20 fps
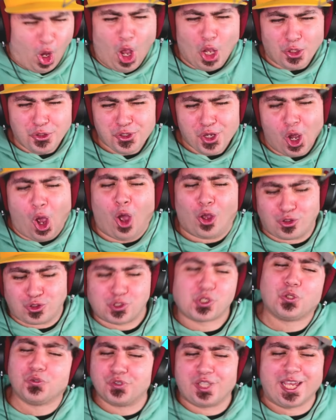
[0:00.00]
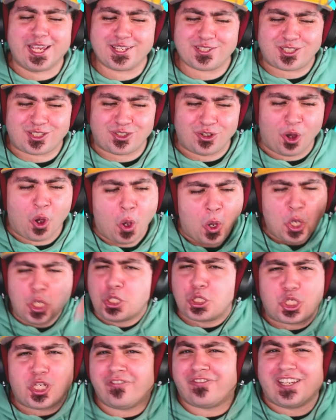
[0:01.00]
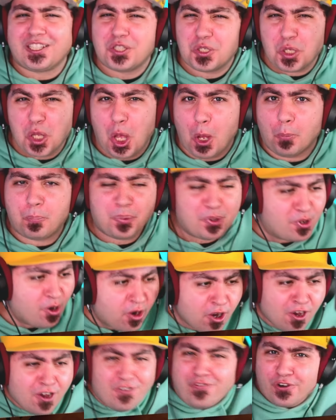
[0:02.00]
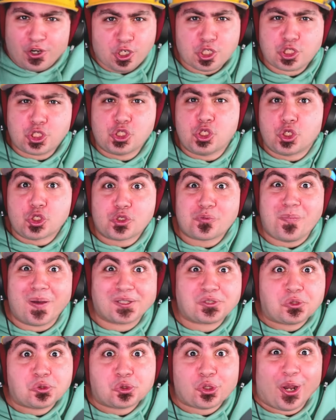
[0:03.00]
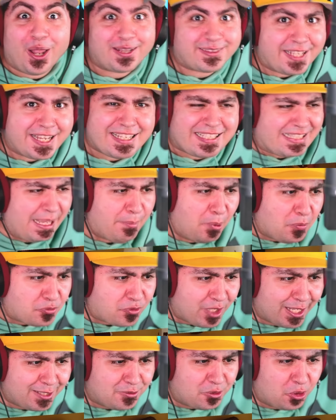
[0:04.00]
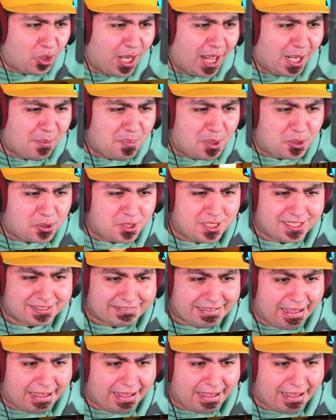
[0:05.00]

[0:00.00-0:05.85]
sogno o son desto? Ci vedo doppio. Forse ho sbattuto la testa montando l'albero di